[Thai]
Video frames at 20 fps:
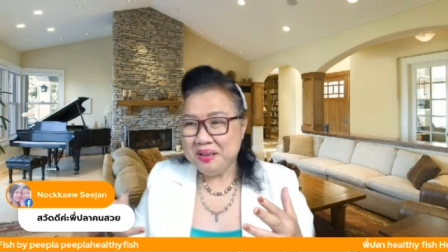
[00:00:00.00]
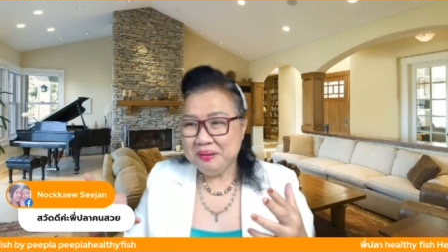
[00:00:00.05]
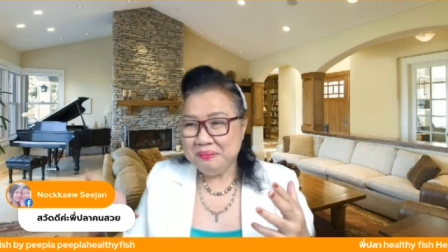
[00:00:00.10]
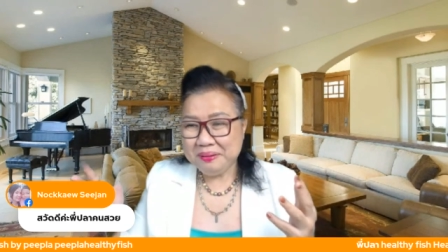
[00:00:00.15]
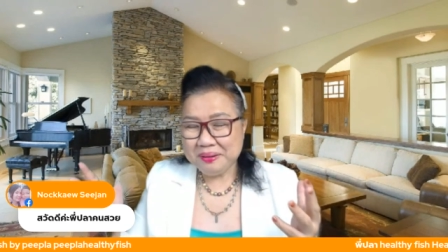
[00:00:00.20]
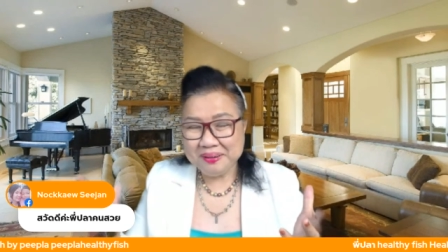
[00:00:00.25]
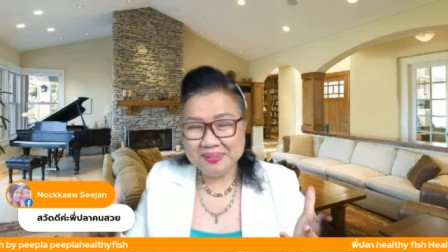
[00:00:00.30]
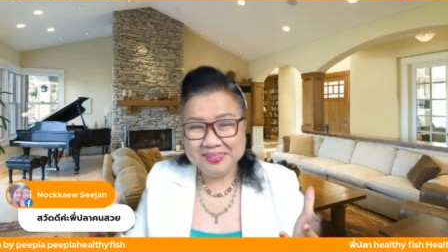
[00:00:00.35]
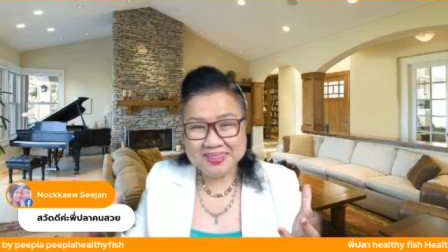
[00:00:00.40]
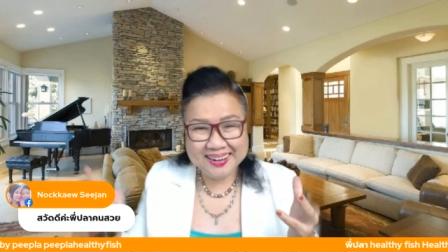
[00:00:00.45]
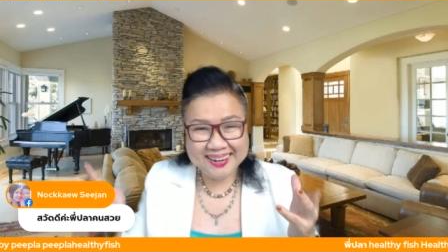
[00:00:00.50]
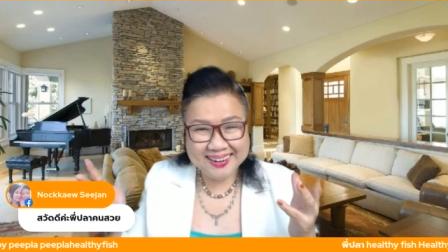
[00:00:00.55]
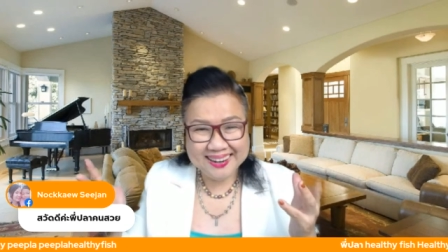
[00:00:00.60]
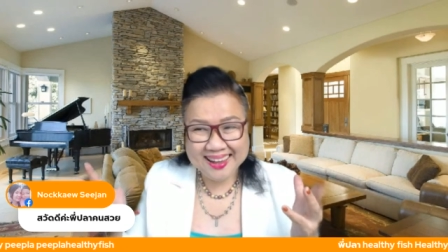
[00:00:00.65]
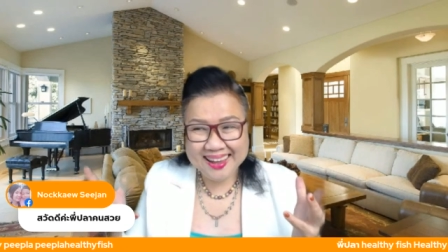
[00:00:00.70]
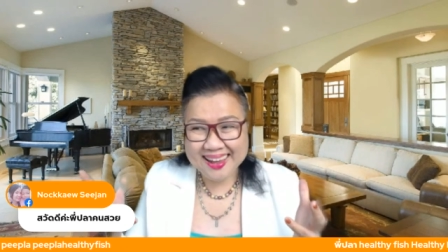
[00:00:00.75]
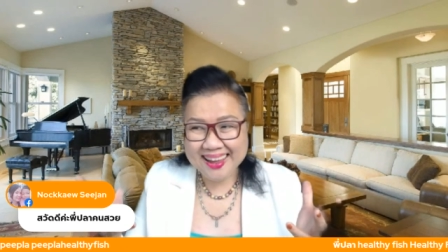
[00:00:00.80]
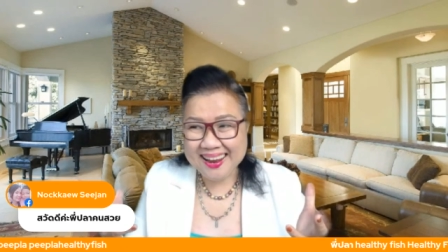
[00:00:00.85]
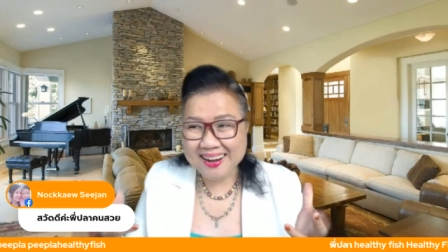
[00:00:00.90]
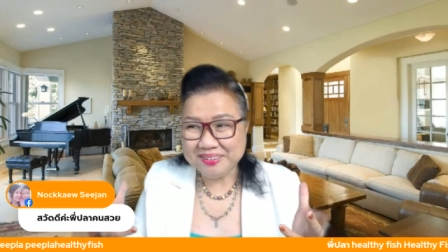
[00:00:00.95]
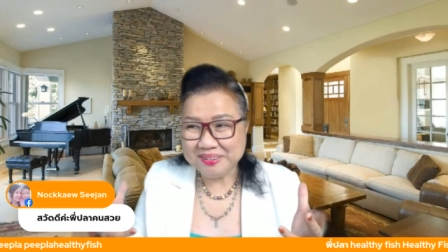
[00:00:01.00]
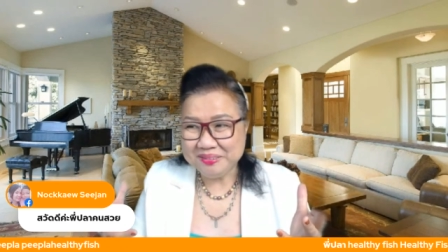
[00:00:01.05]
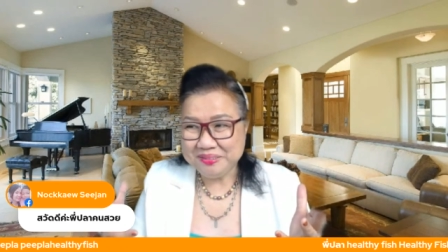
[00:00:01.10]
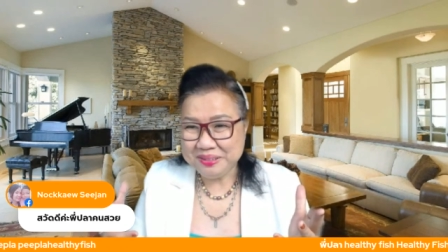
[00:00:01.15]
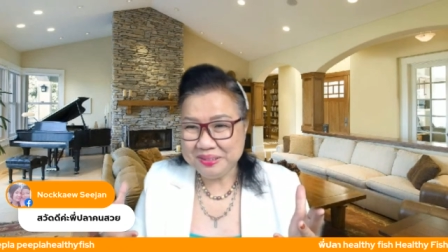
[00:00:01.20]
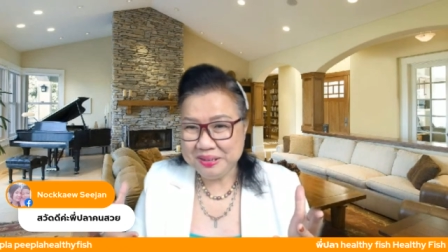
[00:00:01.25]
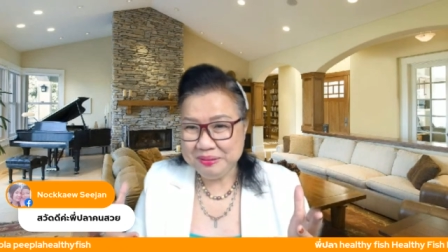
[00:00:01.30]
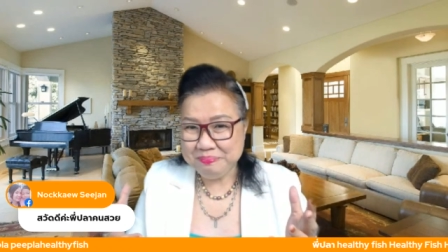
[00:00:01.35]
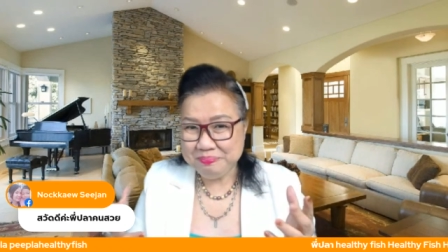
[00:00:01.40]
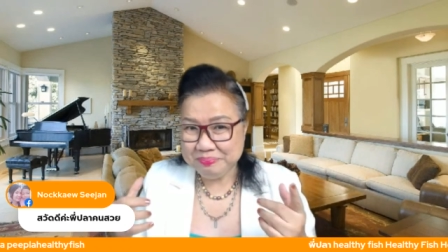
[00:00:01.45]
เพราะฉะนั้นแค่เรา
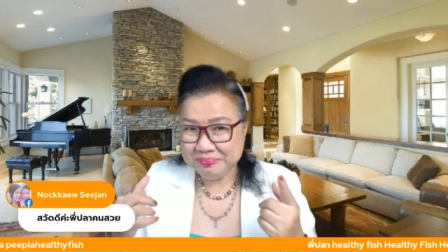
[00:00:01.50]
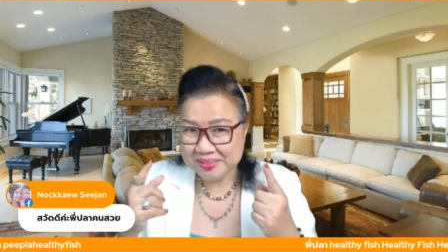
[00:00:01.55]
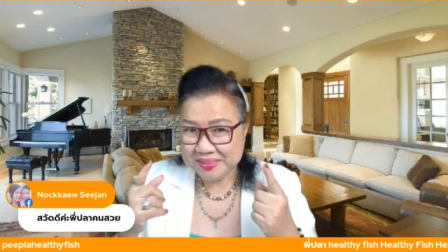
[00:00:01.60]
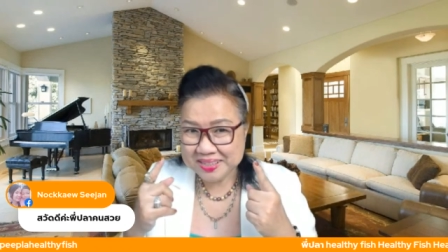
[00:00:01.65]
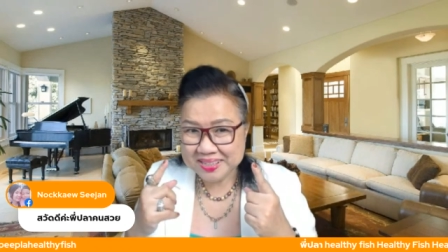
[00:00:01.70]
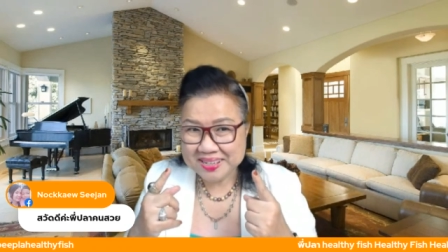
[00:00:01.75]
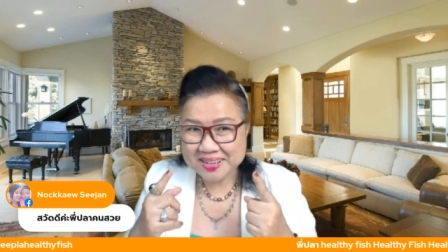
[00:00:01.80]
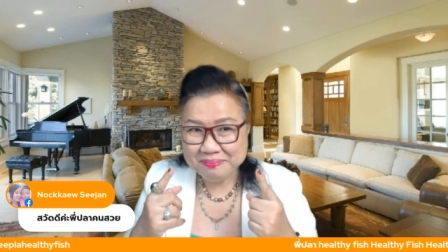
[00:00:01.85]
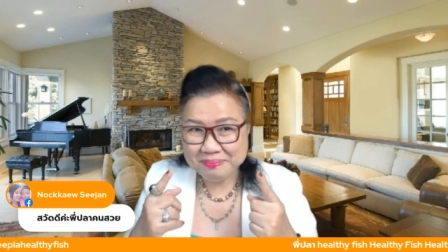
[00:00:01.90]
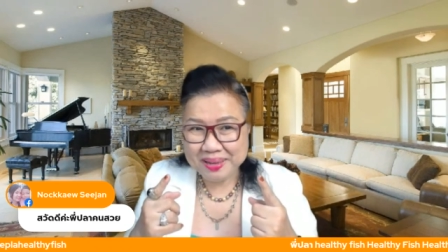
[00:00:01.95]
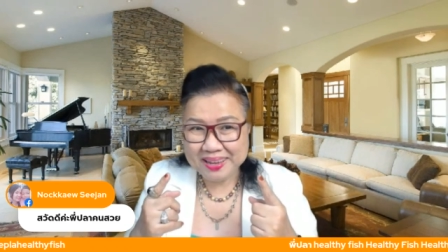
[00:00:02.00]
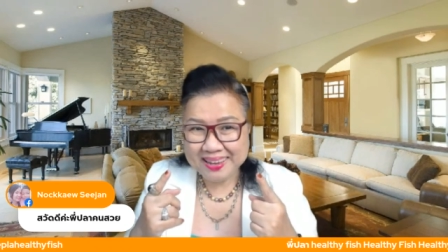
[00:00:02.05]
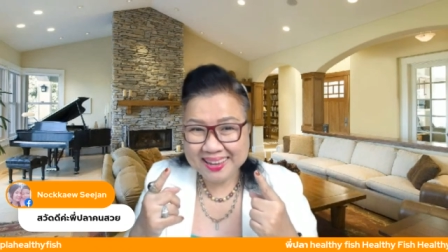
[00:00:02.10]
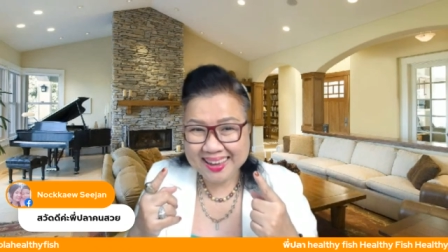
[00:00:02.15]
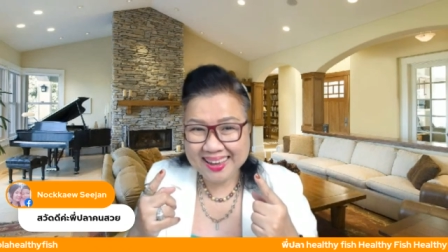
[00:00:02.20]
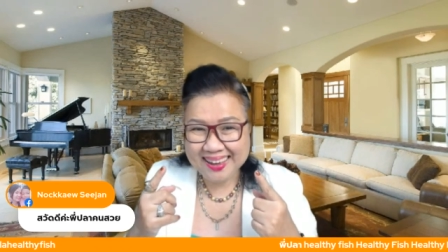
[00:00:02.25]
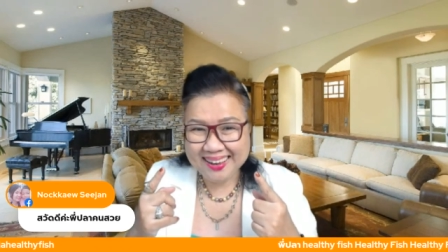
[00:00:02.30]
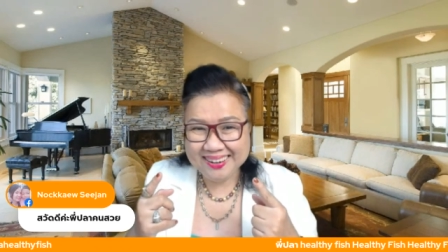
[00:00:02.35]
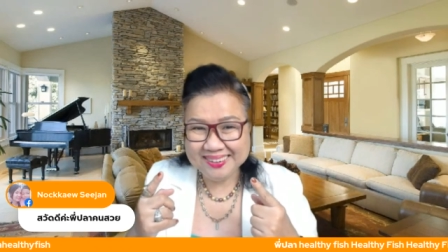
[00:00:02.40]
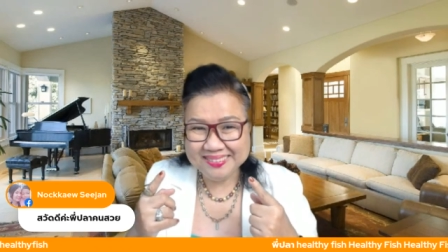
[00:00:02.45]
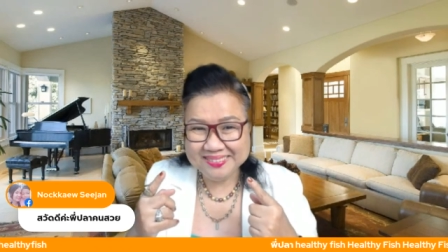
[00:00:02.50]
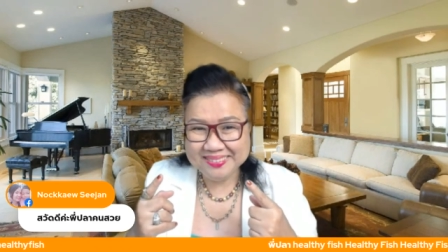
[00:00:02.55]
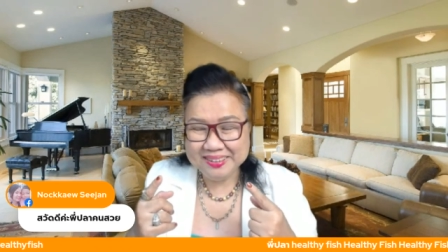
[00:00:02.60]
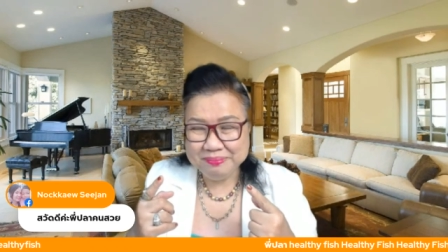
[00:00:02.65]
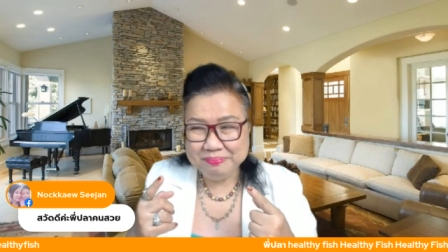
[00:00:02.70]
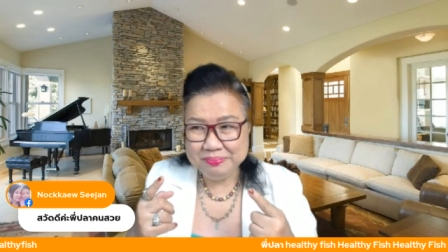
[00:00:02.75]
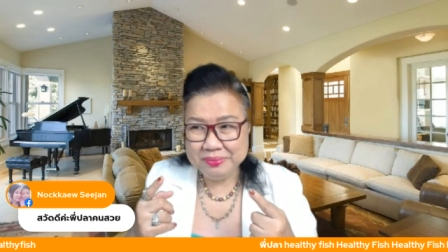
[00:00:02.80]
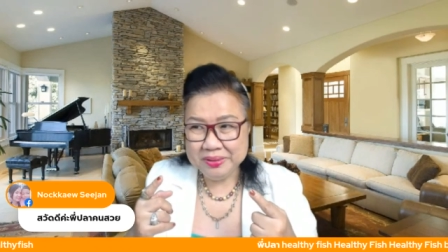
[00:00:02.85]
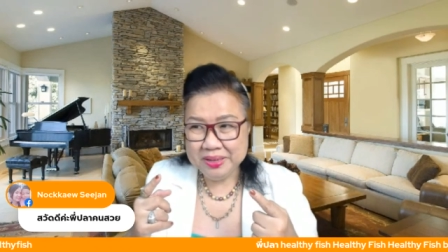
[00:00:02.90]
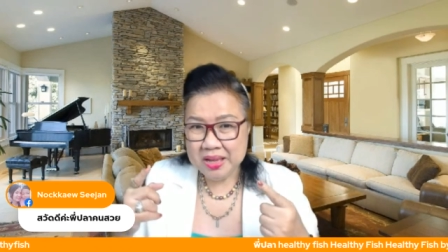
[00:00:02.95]
ยิ้มเชื่อไหมแค่เรายิ้ม